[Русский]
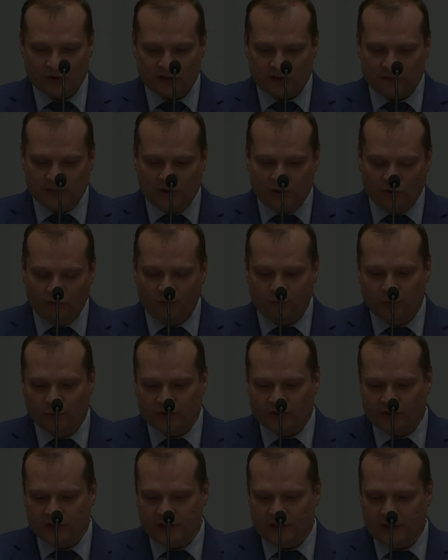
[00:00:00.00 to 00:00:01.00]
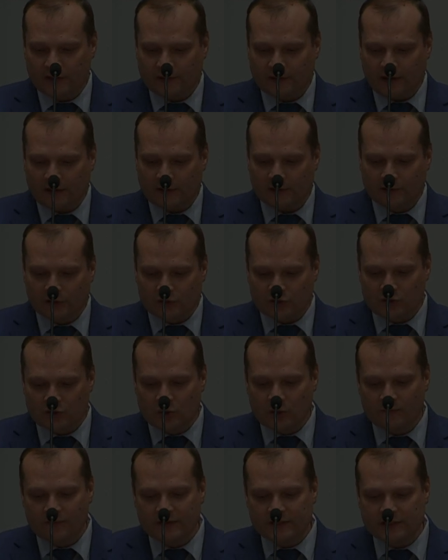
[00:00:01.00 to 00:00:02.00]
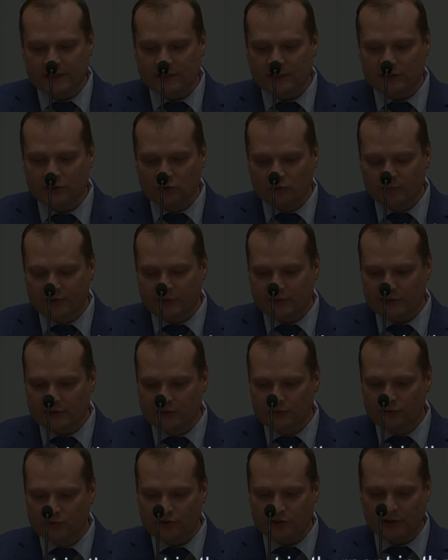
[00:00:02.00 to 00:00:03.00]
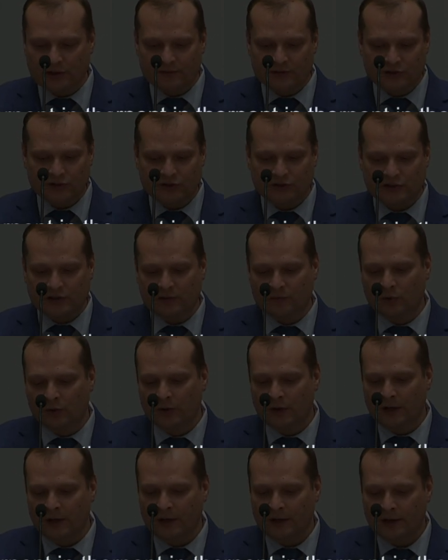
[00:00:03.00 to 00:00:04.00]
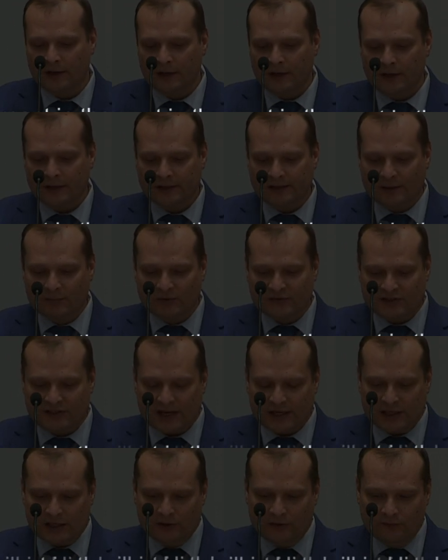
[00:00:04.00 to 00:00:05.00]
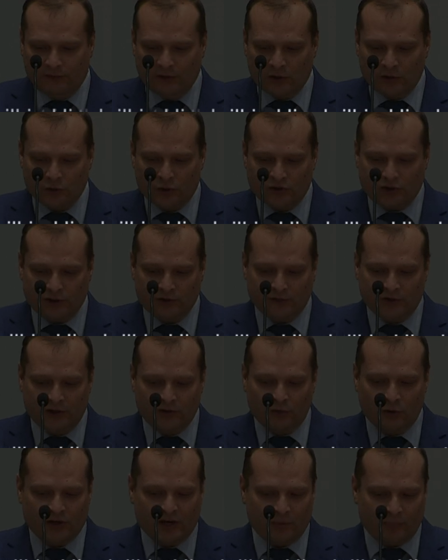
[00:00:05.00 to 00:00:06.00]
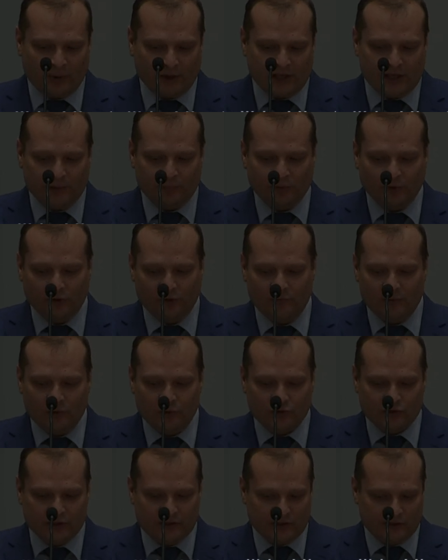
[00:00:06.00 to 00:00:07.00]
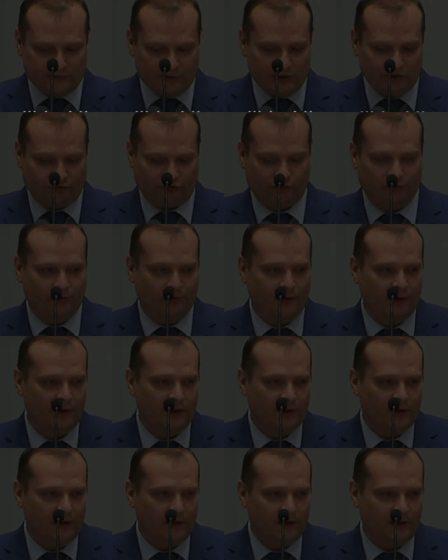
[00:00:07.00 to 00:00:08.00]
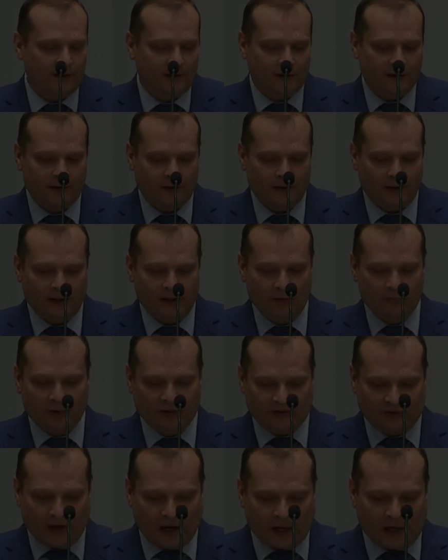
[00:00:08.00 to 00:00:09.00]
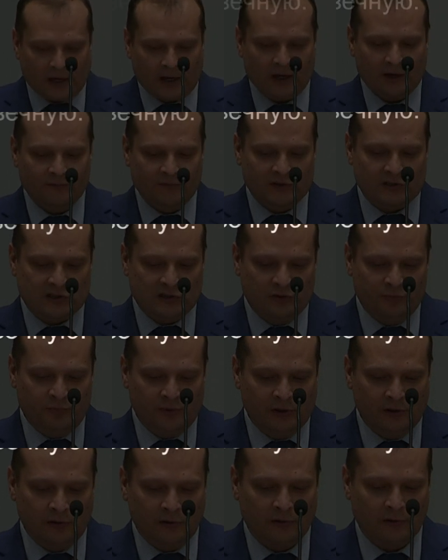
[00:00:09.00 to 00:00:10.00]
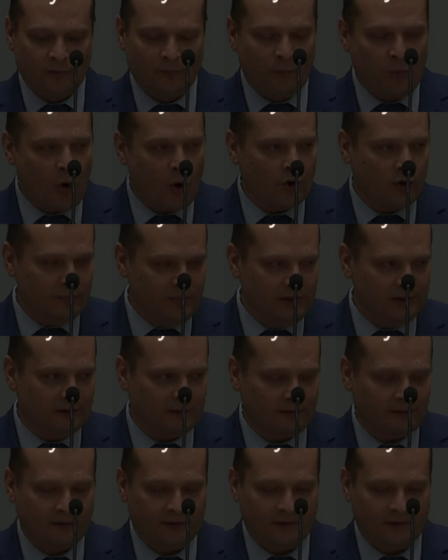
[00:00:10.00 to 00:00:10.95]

змею в пустыне, так должно вознесено быть Сыну Человеческому, дабы всякий верующий в Него не погиб, но имел жизнь вечную. Ибо так возлюбил Бог мир,